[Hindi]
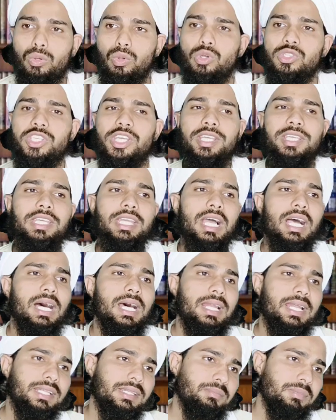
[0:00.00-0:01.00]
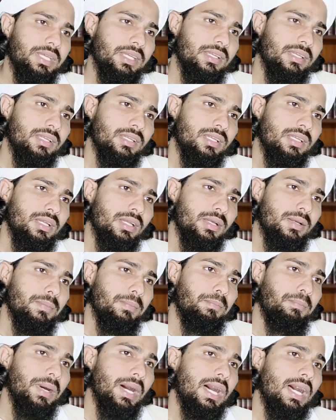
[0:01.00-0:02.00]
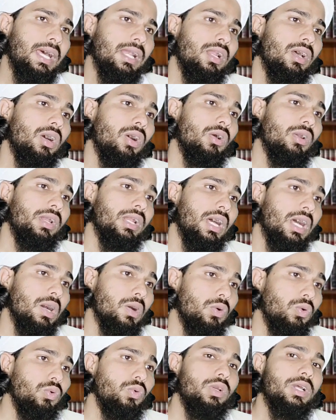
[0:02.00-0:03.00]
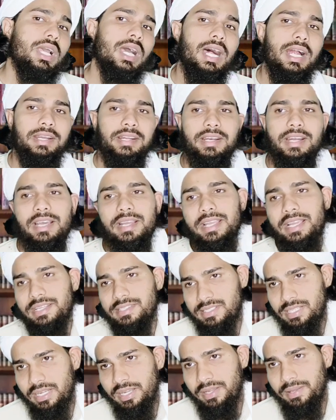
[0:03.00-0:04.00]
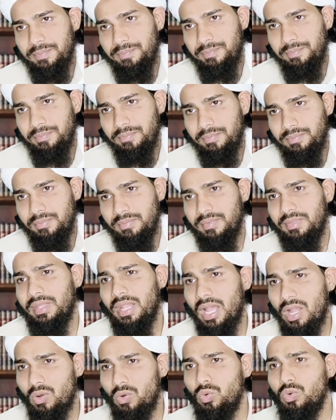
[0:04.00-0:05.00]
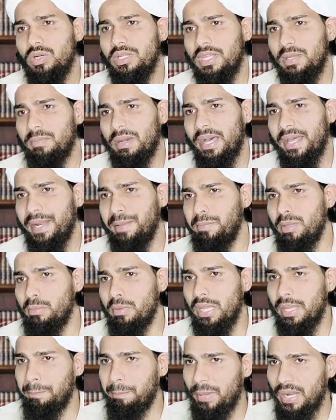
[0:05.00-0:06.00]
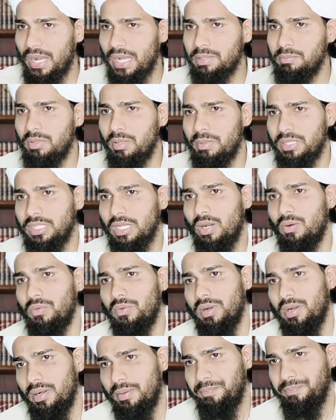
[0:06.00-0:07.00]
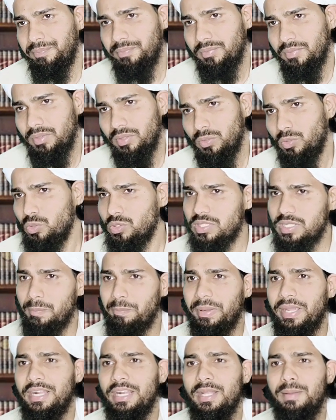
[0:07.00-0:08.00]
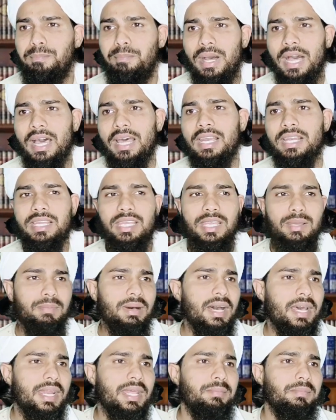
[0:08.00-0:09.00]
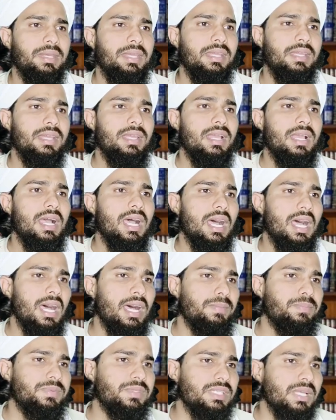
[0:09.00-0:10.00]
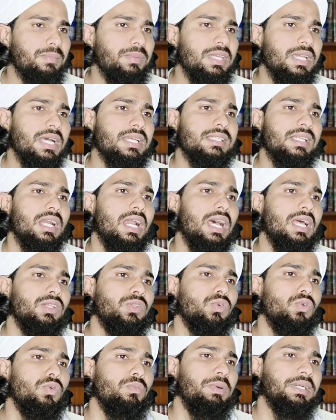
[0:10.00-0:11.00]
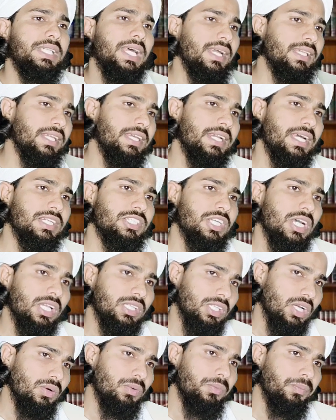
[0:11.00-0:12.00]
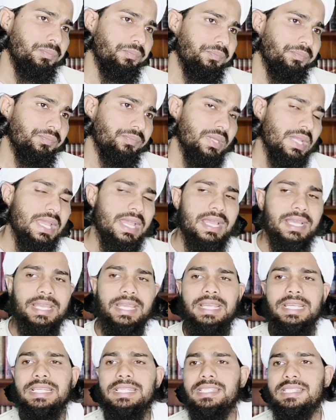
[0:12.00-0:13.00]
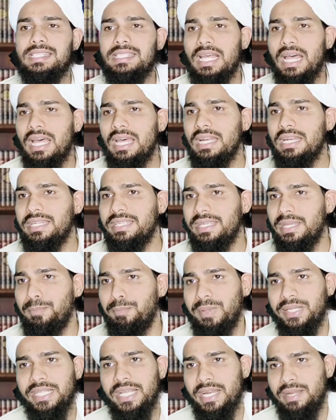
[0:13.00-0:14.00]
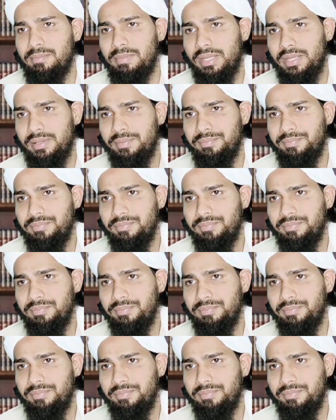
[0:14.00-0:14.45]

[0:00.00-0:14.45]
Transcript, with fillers: रोज़े की हालत में बाल और नाखून काटना कैसा है नाखून के बारे में मैं बाद में बताऊंगा उससे पहले बाल के बारे में आप सभी हजरात को बता देना चाहता हूं कि इंसान के बदन में